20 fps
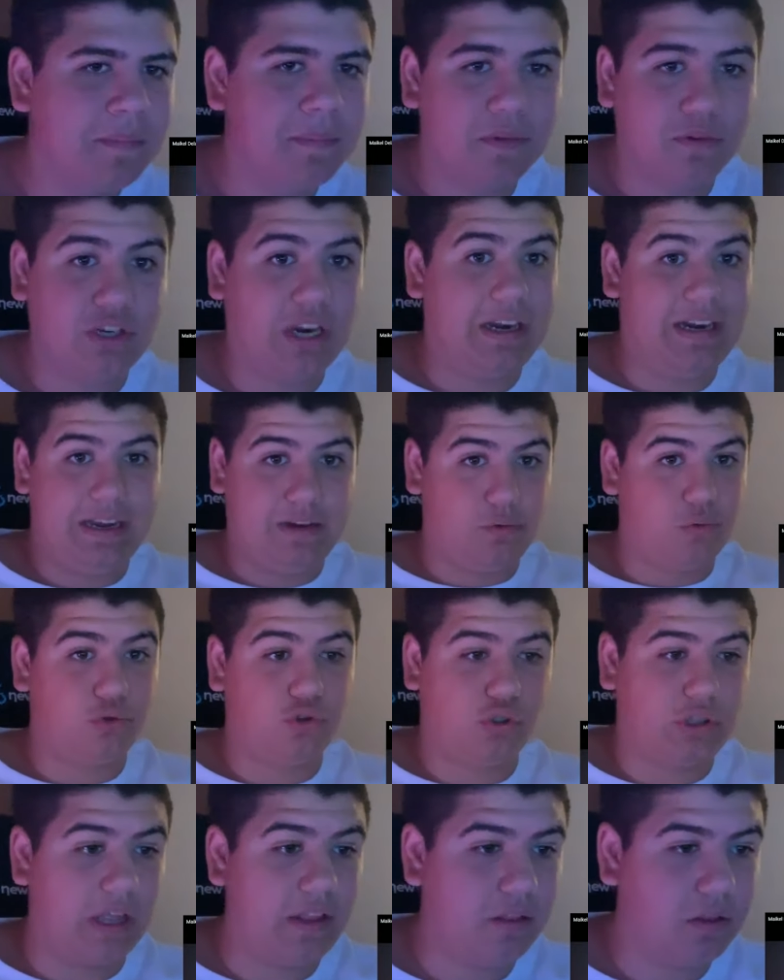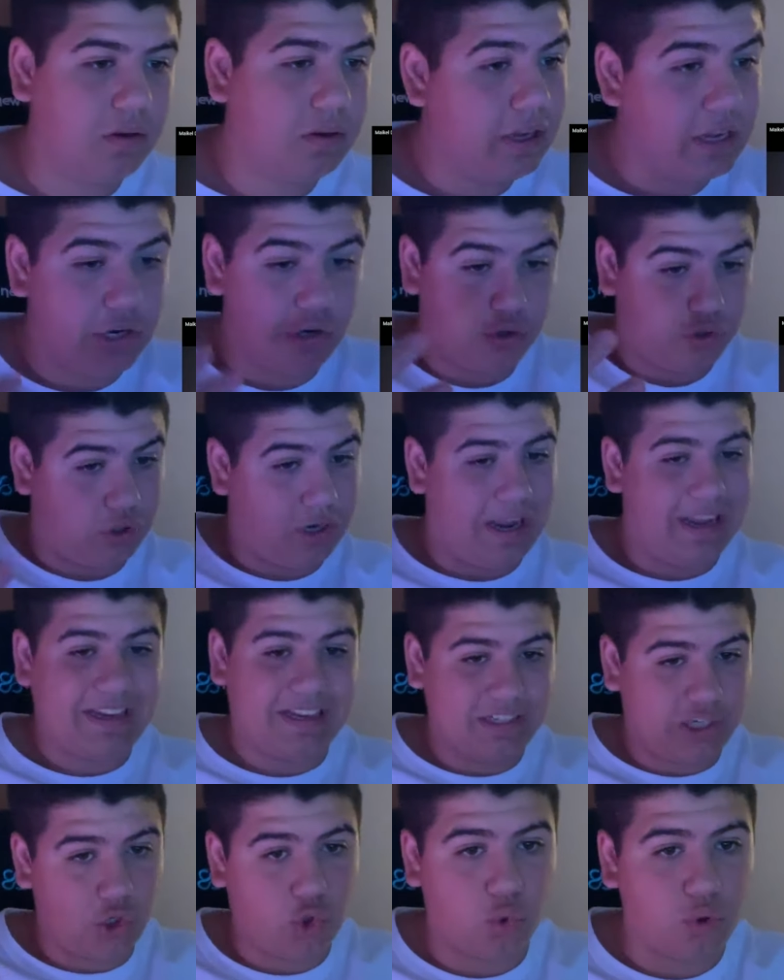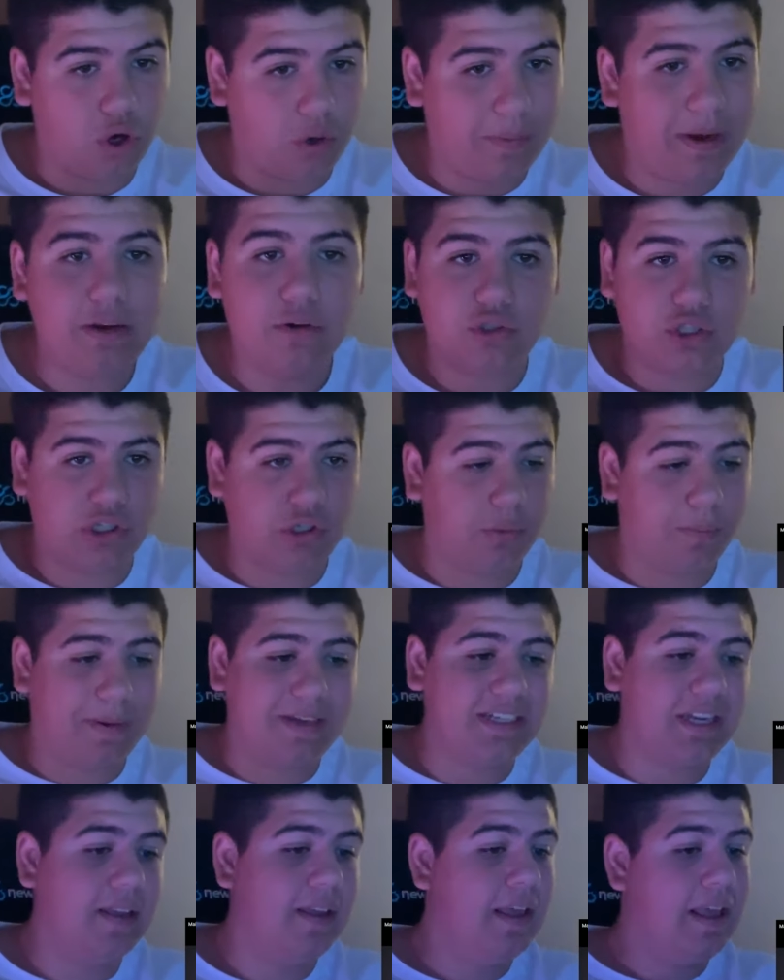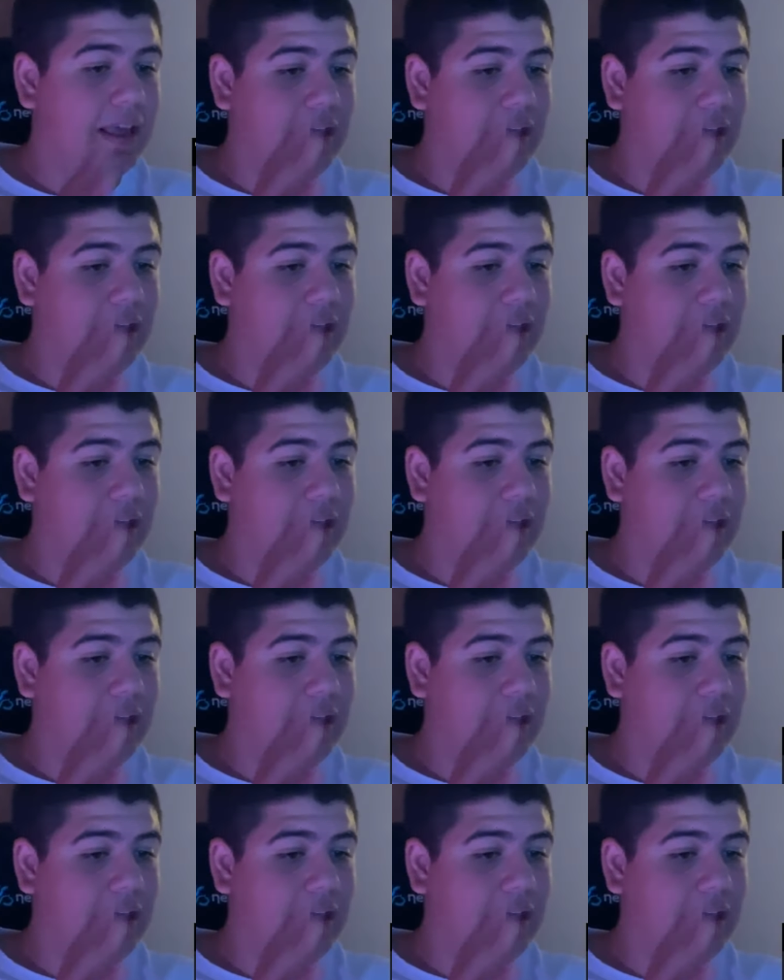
O sea, la escucho tanto y no, hay que ser normal, no sé si os pasa,